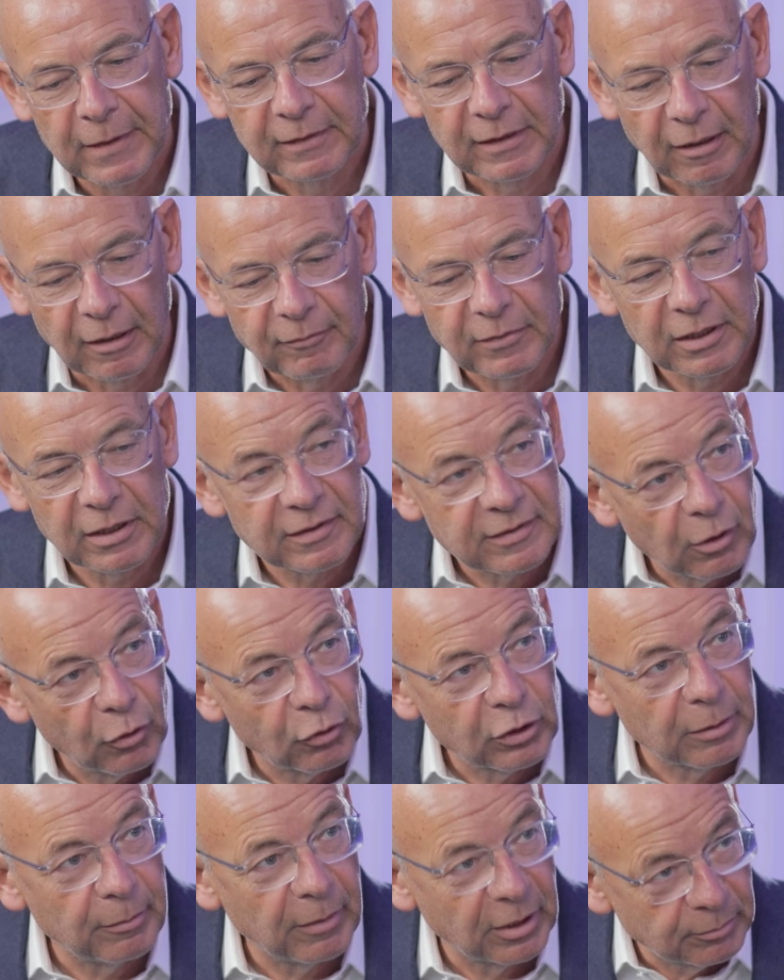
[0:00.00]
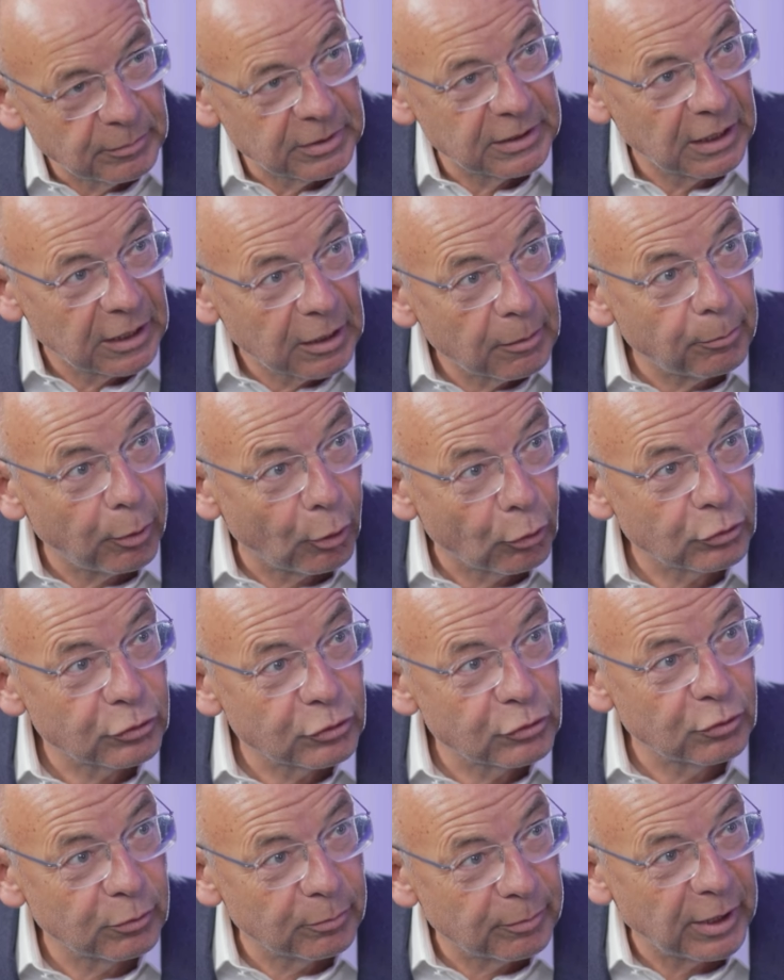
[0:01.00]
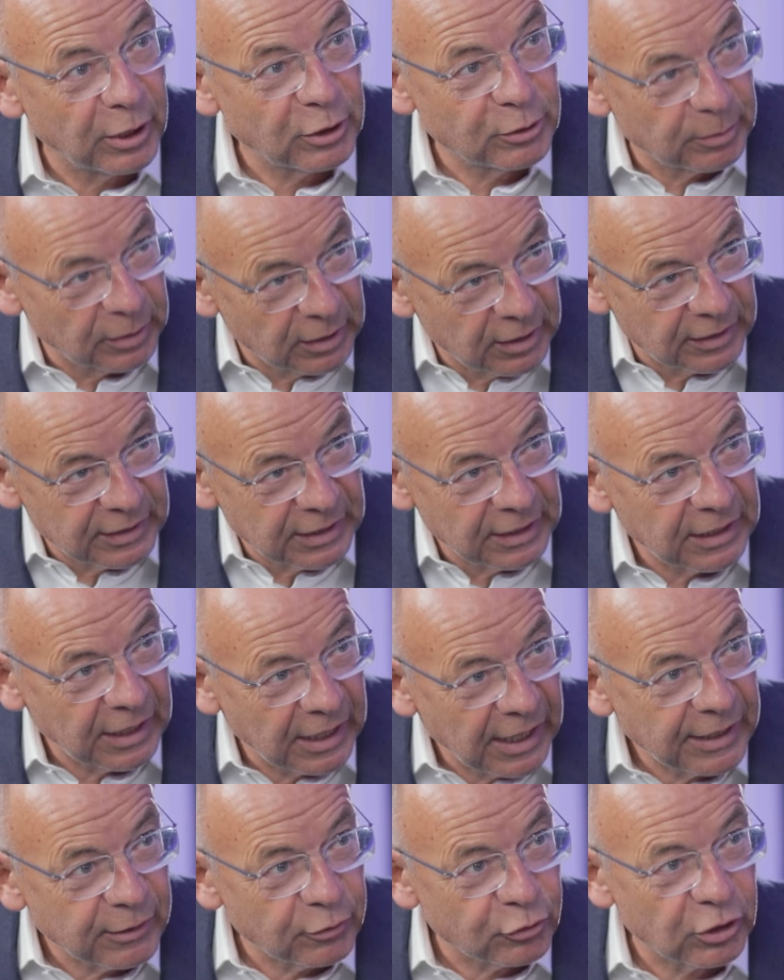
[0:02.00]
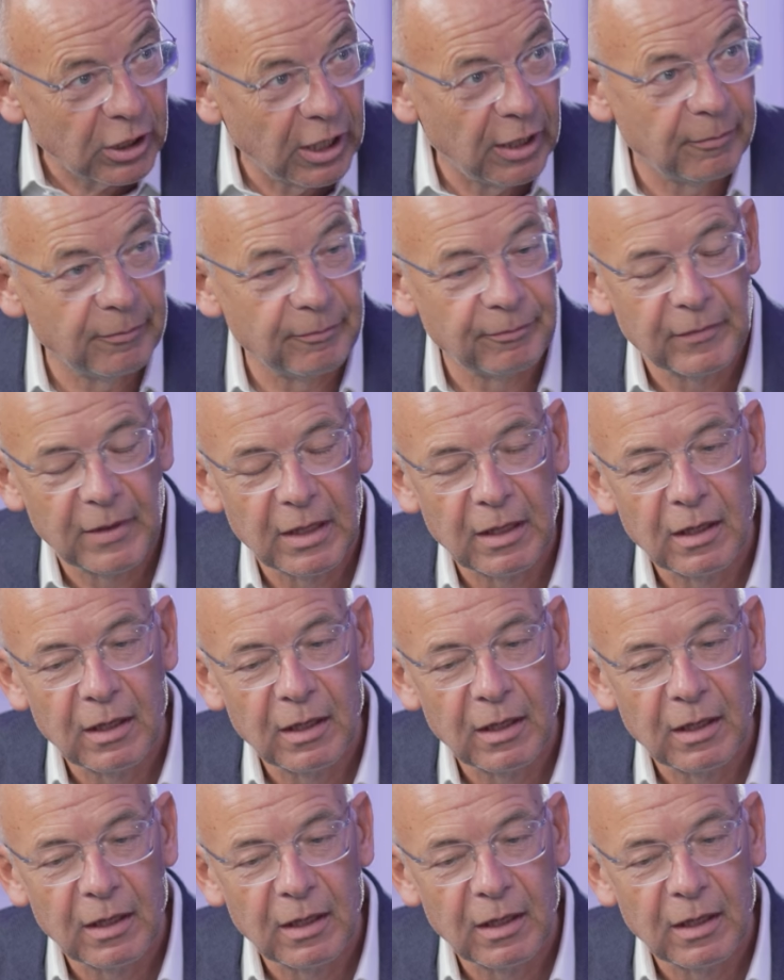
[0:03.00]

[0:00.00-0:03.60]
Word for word: Da haben wir das auch gemacht, mit einer Box zum mhm. Beispiel, mhm. kann jeder reinschreiben. Mhm.